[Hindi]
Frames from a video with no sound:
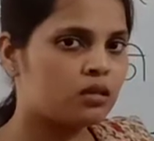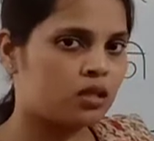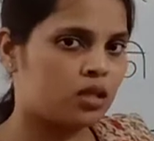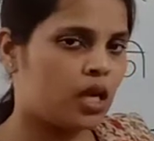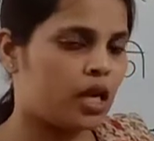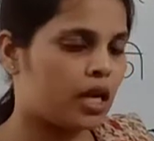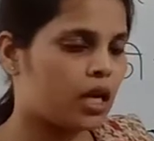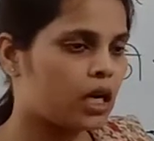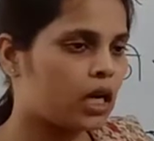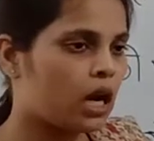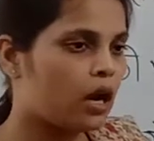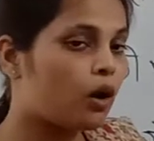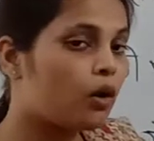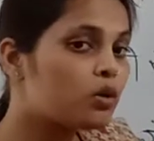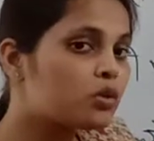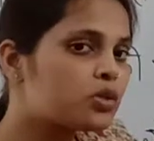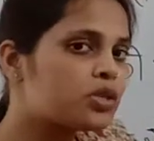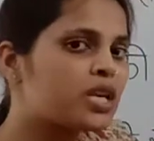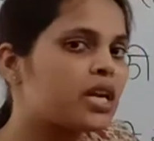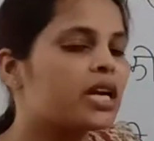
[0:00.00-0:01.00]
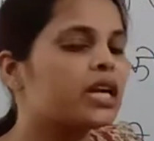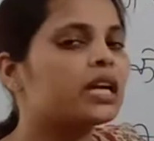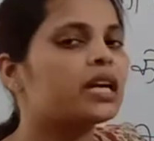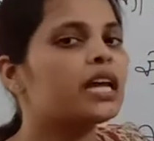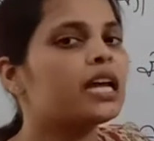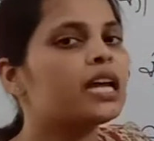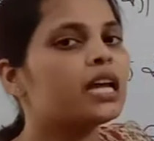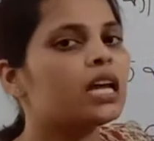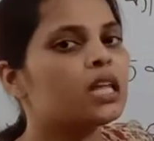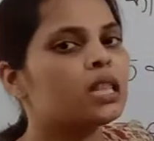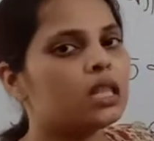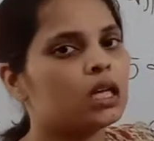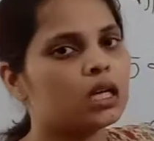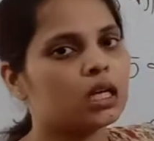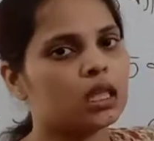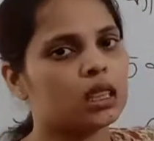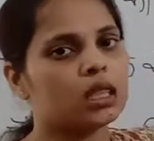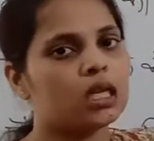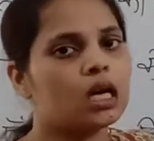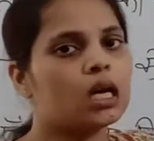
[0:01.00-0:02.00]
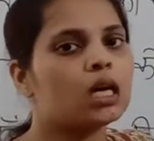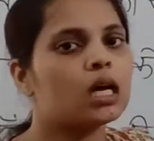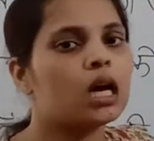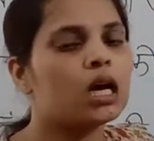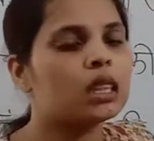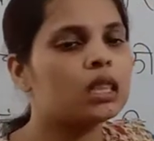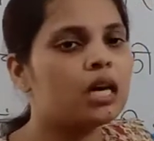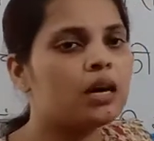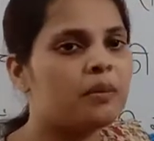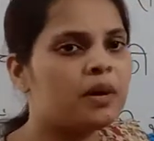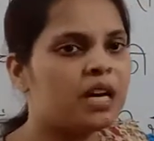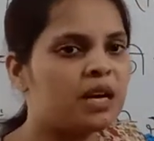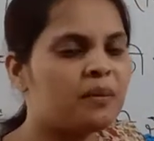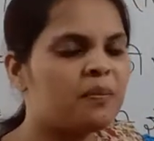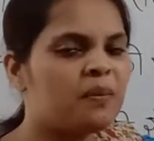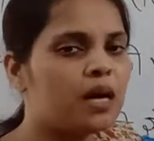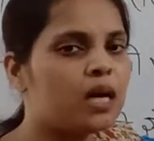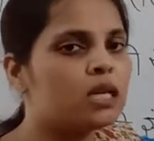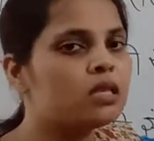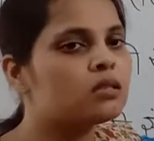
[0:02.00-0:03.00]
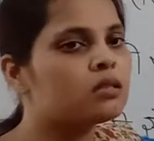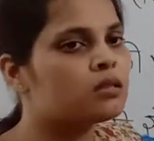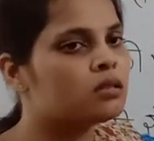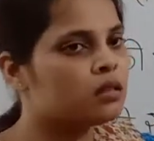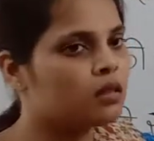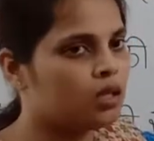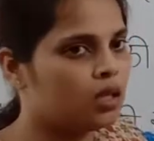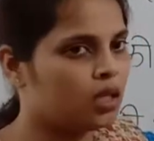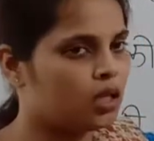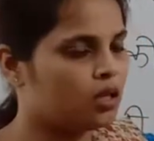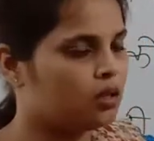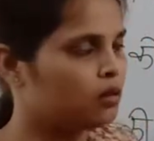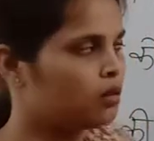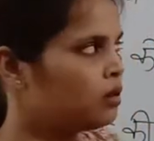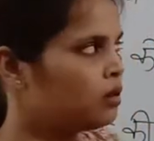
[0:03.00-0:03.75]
सैकड़ा और सैकड़े के अंदर कितने अंक आते हैं हमारे पास तीन